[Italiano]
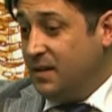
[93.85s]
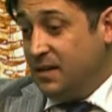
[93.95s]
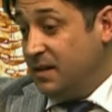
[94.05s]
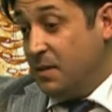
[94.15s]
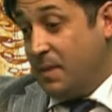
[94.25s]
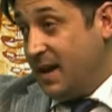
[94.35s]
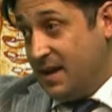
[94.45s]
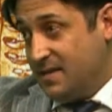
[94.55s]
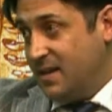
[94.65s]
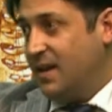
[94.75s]
di, di,
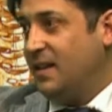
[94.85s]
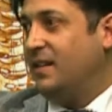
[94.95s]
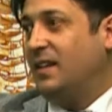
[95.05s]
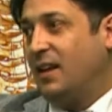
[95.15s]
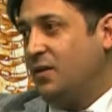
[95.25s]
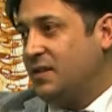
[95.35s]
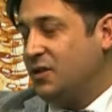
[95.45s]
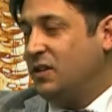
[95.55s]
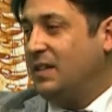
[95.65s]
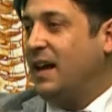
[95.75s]
paese della nostra
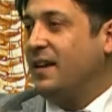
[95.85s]
città,